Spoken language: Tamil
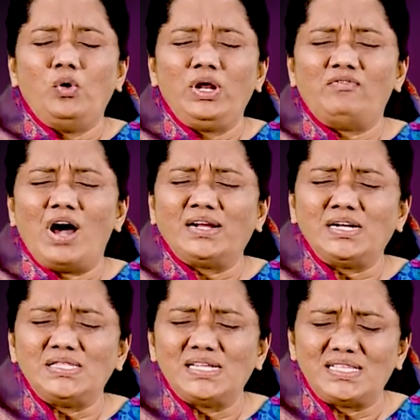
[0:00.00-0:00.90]
ஒரு
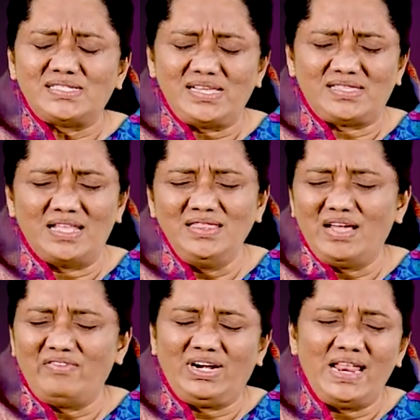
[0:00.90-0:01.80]
வாக்கு தத்தத்தை
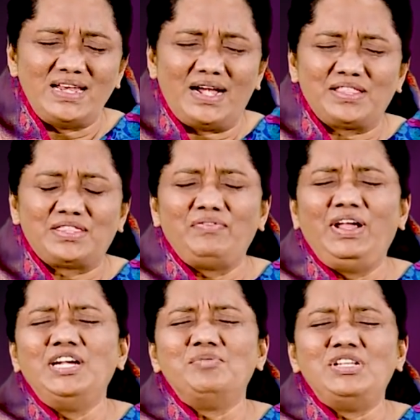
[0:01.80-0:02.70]
தந்து அவர்களை நடத்த
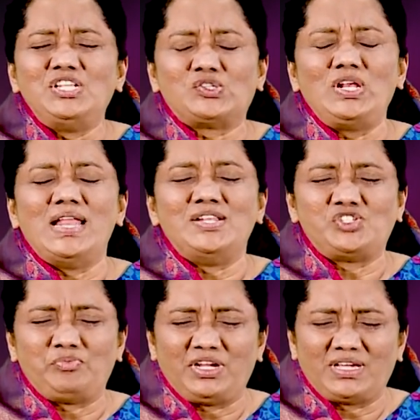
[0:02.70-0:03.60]
வேண்டும் என்று சொல்லி
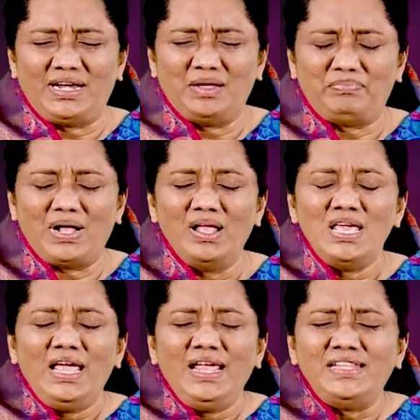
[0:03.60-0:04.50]
நான் சுபிக்கிறேன்
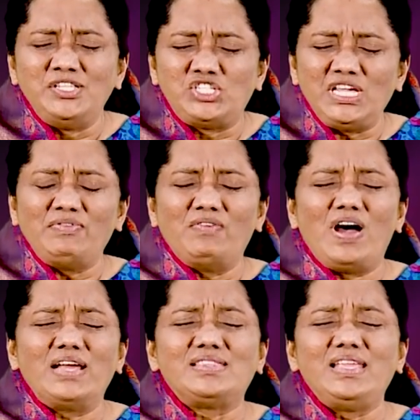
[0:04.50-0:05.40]
இந்த ஜீவ
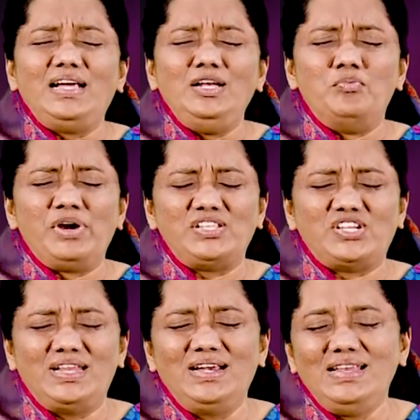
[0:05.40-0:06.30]
வார்த்தைகள் உடைய
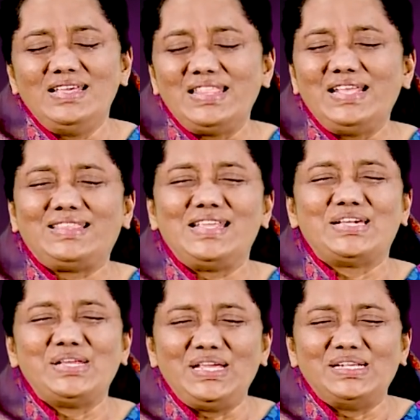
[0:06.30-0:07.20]
ஜனங்கள்
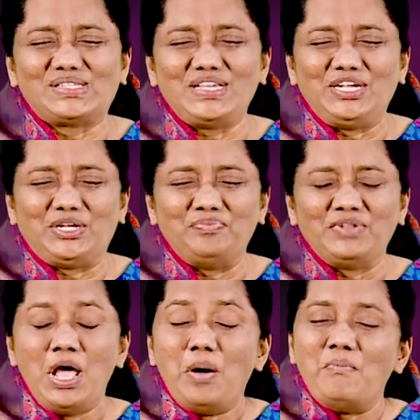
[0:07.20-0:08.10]
இருதயத்தில் கிரியை செய்யட்டும்
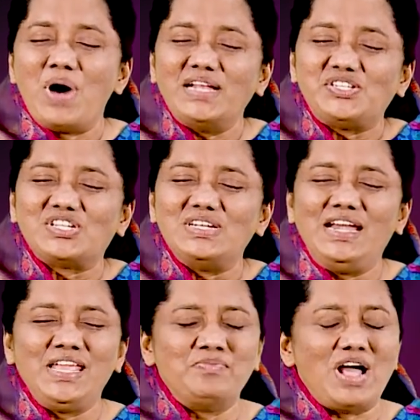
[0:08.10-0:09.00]

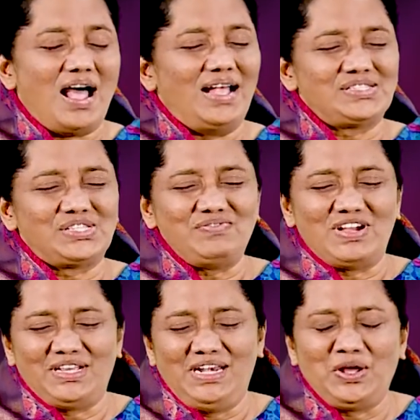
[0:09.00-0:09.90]
மாற்றங்களையும்
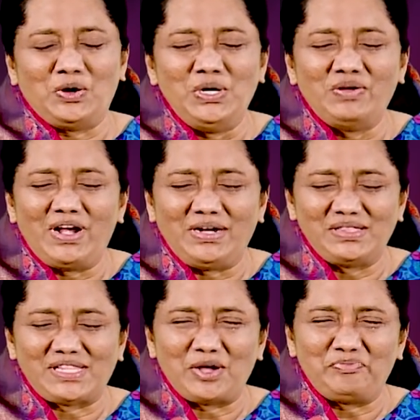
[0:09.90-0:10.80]
ஆசீர்வாதங்களையும் கொண்டு
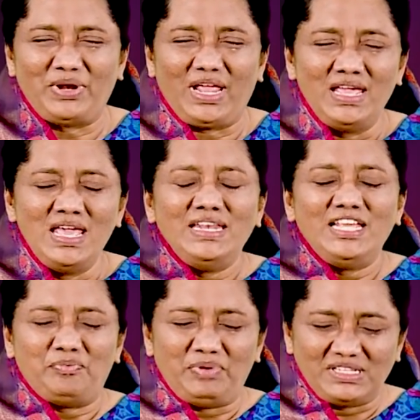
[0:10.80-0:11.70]
வரட்டும் தகப்பனே
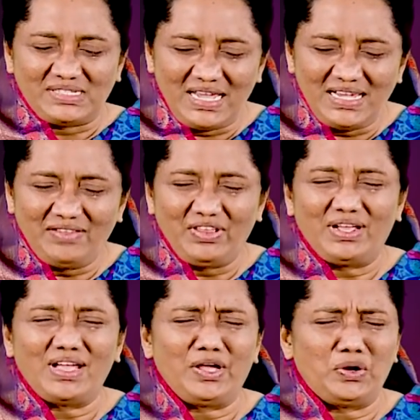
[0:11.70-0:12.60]
நீர் அப்படி
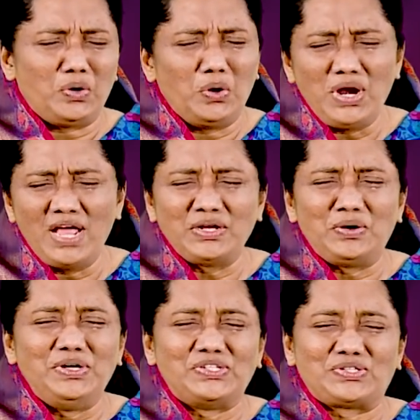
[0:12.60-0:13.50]
செய்கிறதற்காய் கோடான
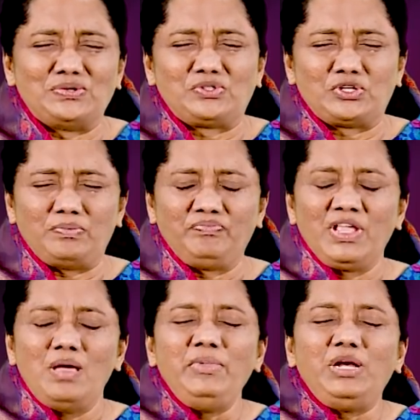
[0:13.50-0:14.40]
கொடி ஸ்தோத்திரம்
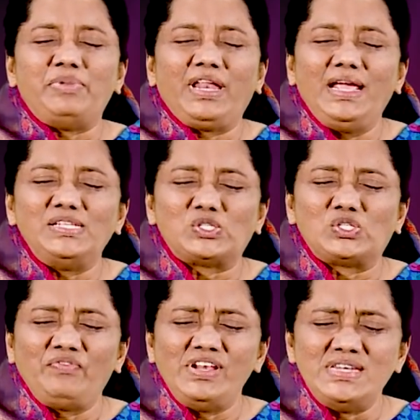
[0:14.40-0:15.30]

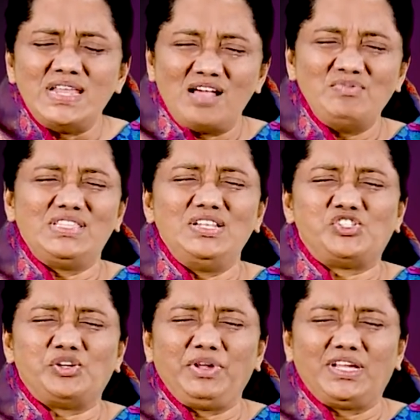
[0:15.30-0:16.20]
மீட்பரேசுவின்
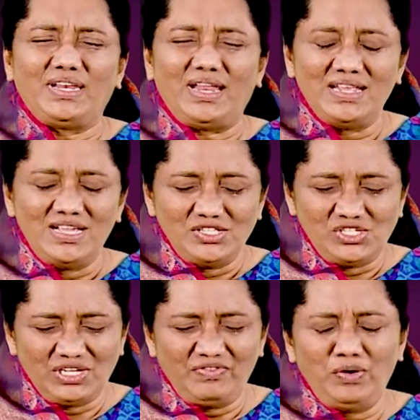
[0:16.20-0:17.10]
நாமத்தில் ஜெபிக்கிறேன்
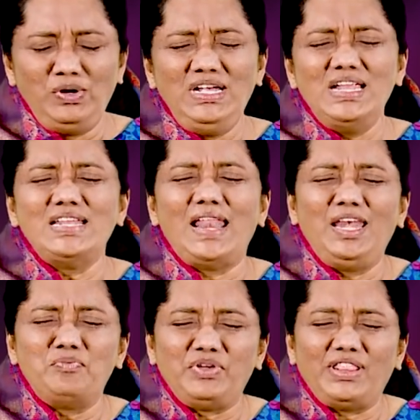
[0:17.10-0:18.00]
ஜீவனுள்ள
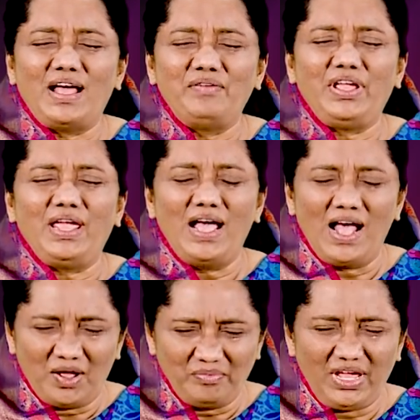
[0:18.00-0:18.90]
நல்ல பிதாவே
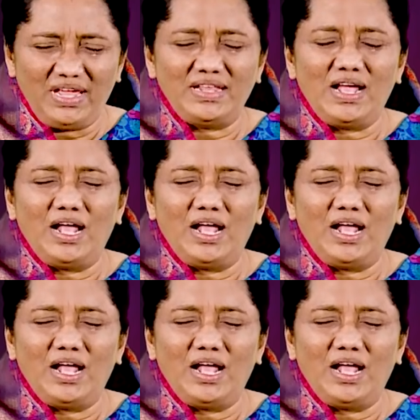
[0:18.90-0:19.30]
ஆமேன்